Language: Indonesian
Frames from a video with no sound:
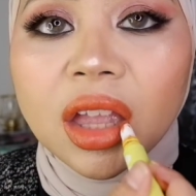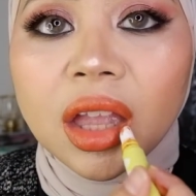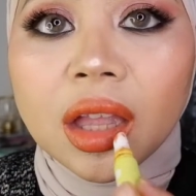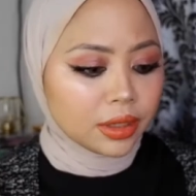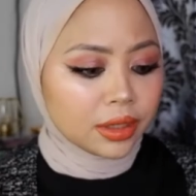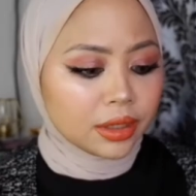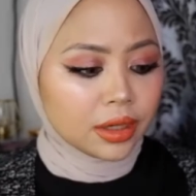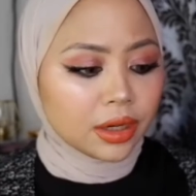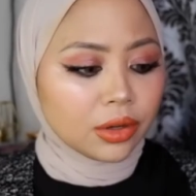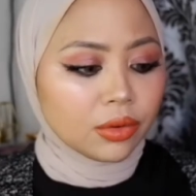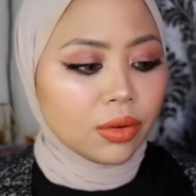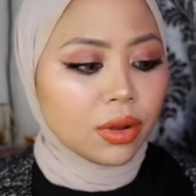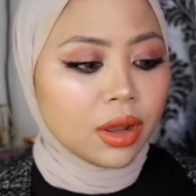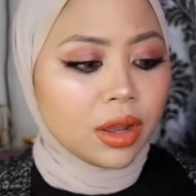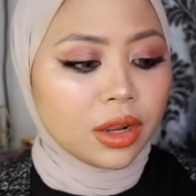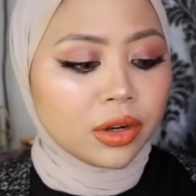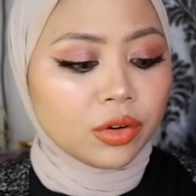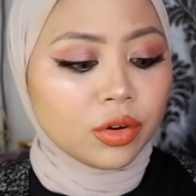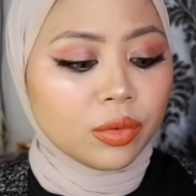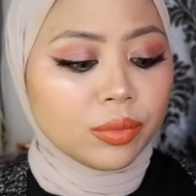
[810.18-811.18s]
dan aku
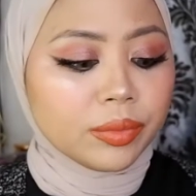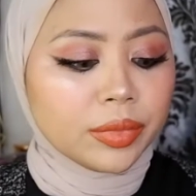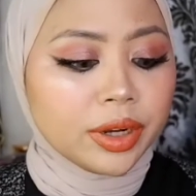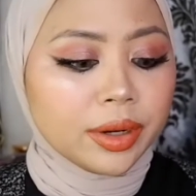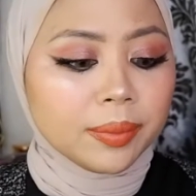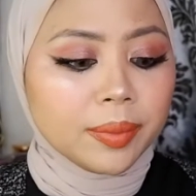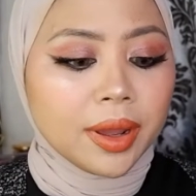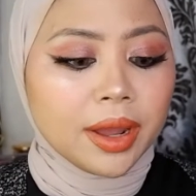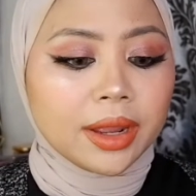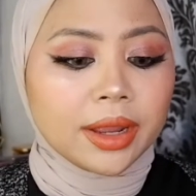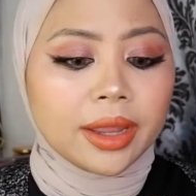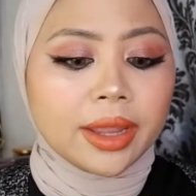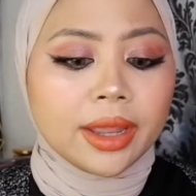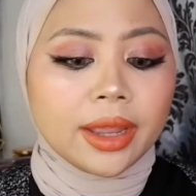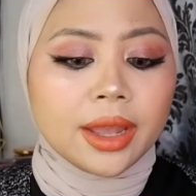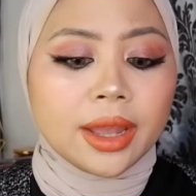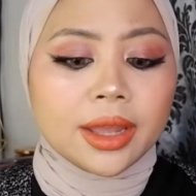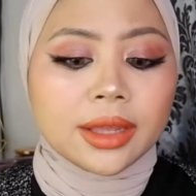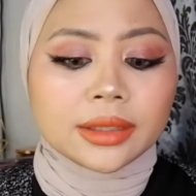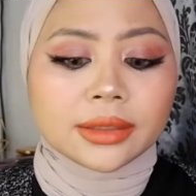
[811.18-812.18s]
akan ombre
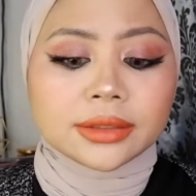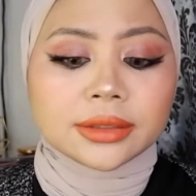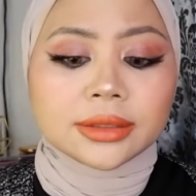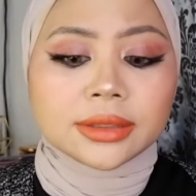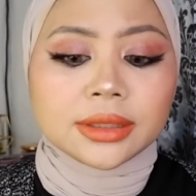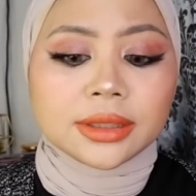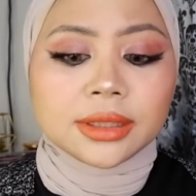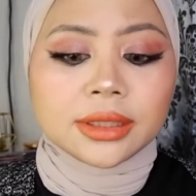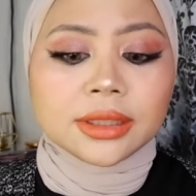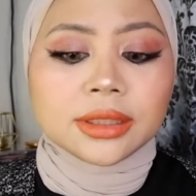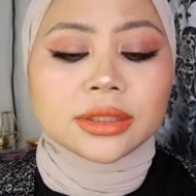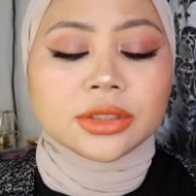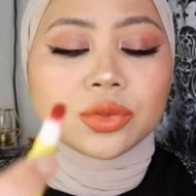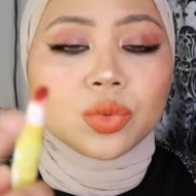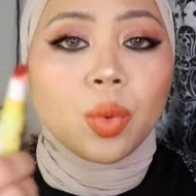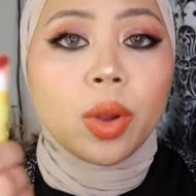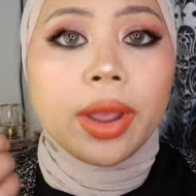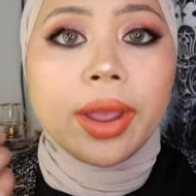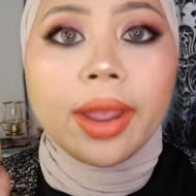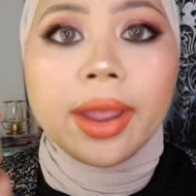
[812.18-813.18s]
pakai yang si
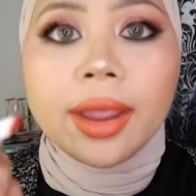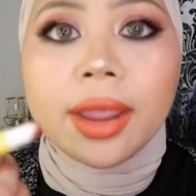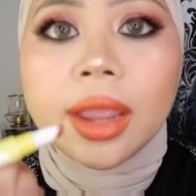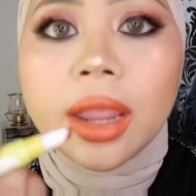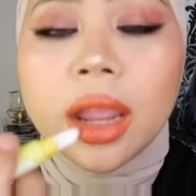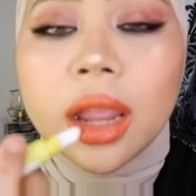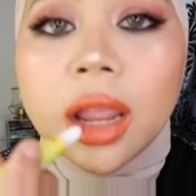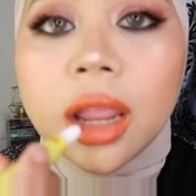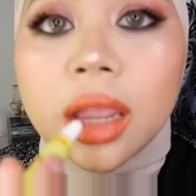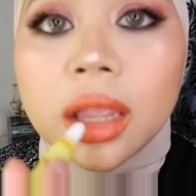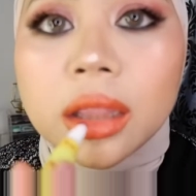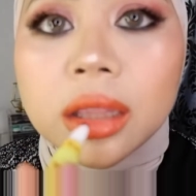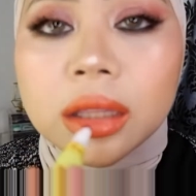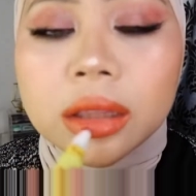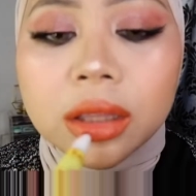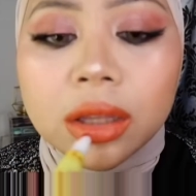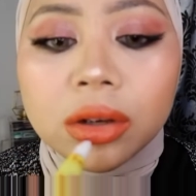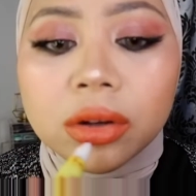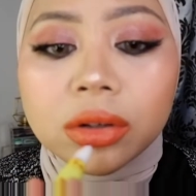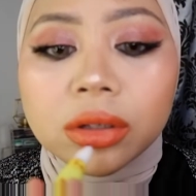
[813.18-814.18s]
swag kita
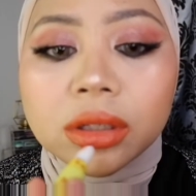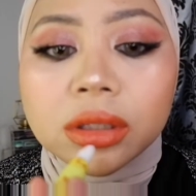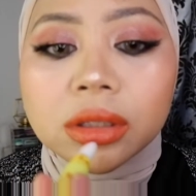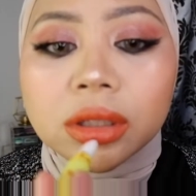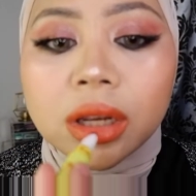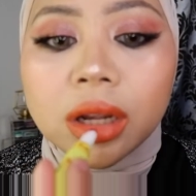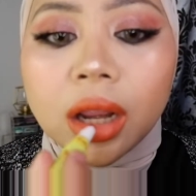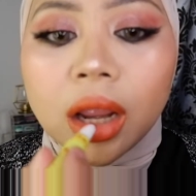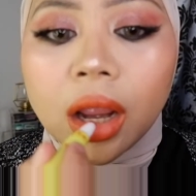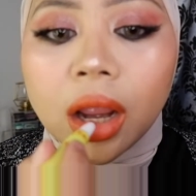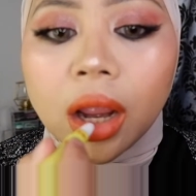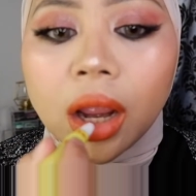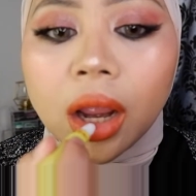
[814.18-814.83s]
taruh di sini